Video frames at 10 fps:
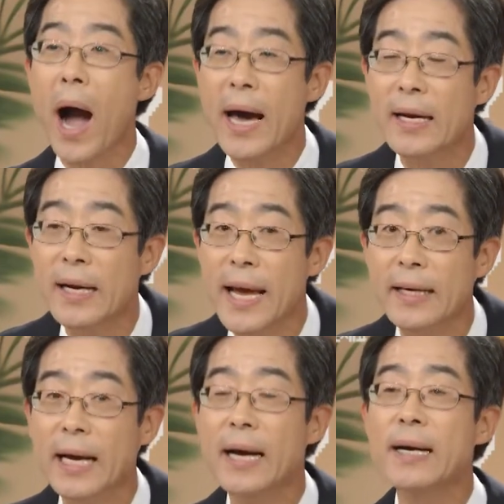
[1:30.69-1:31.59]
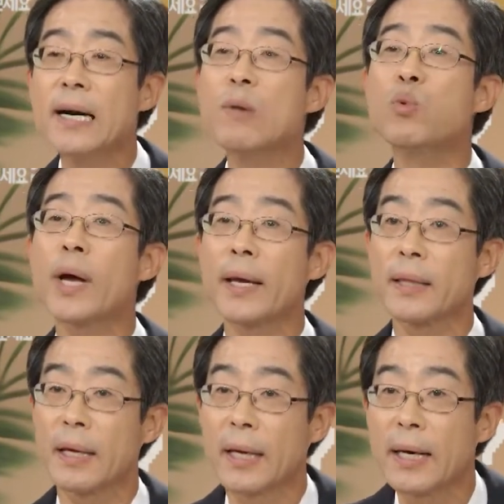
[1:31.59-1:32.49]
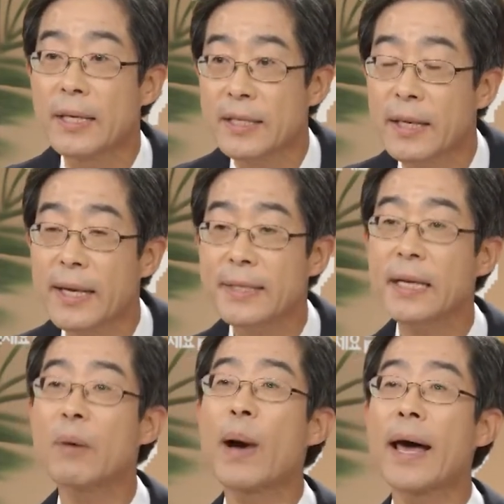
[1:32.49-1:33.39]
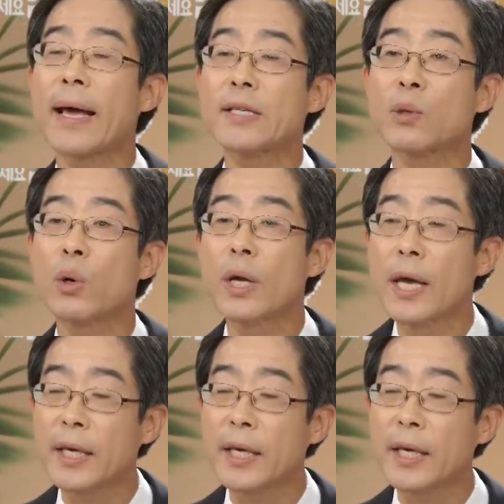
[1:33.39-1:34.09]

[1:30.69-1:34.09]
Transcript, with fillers: 화를 내거나 흥분하게 되거나 스트레스가 많아져도